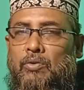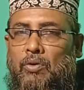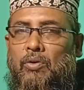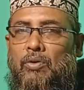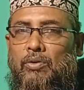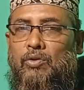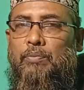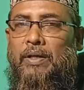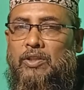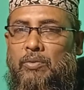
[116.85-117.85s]
তখনও কিন্তু
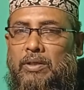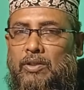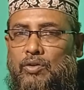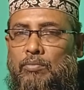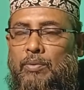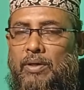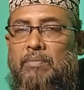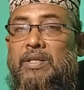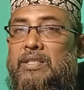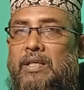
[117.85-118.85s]
পাইল ছোঁয়ার একটা সম্ভাবনা
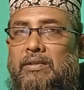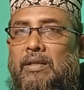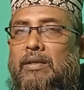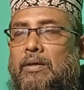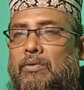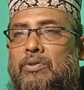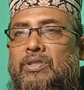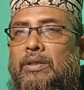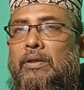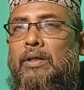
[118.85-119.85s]
বেড়ে যায় তার কারণ হচ্ছে